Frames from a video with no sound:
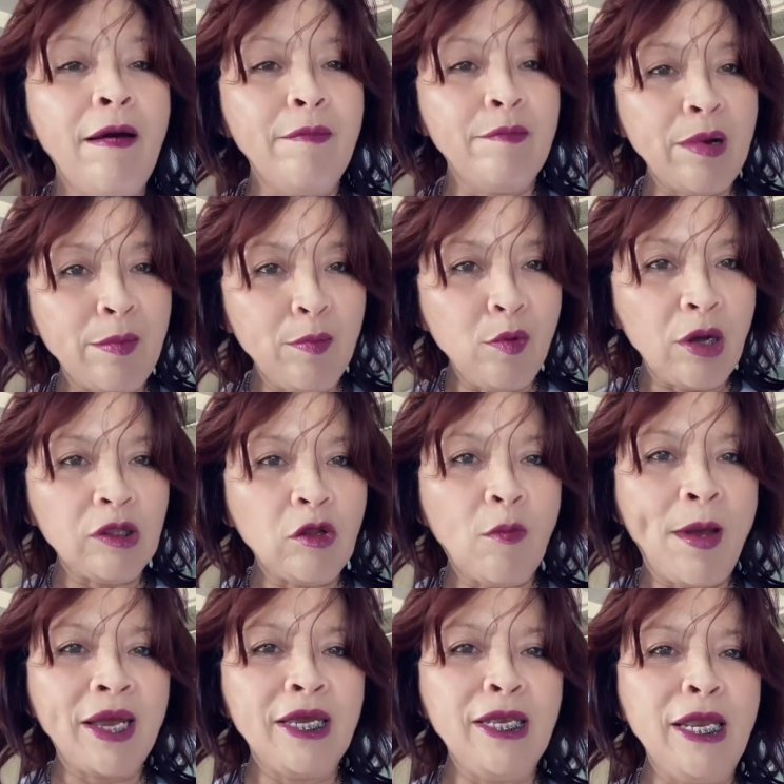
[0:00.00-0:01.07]
membuat
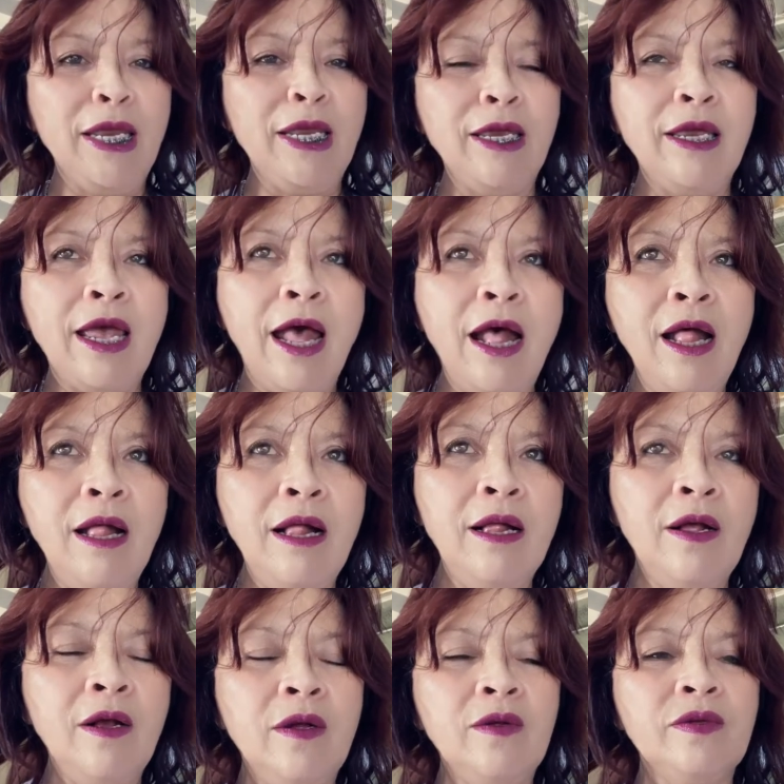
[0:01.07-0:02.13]
opak ini ya
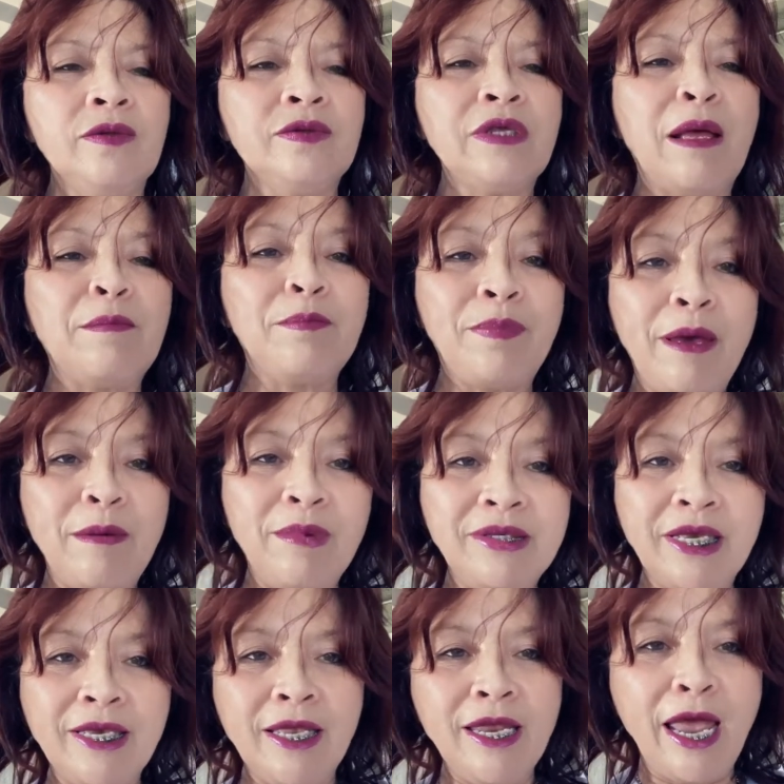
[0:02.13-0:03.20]
sampai
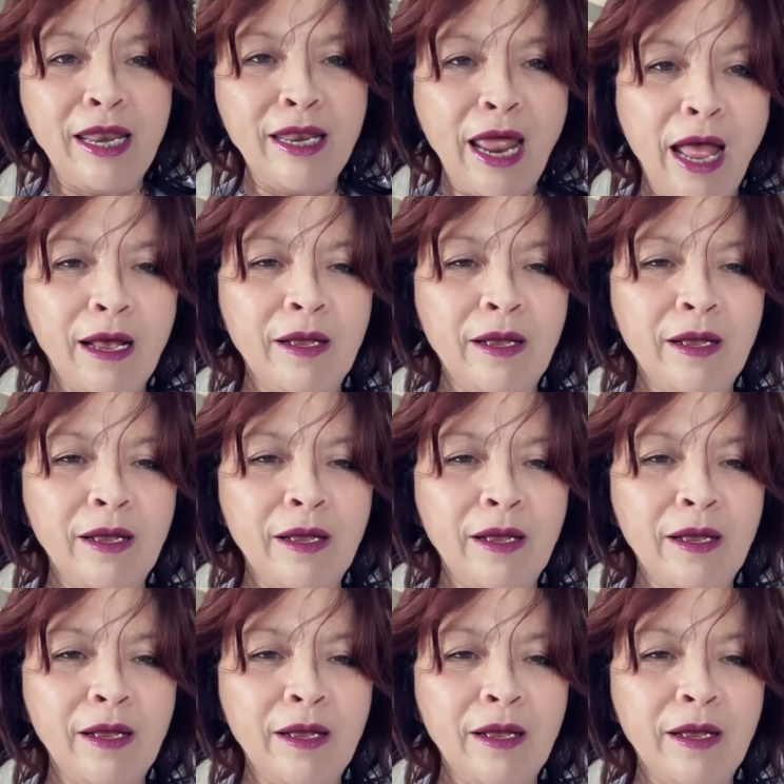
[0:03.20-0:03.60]
bisa jadi enak.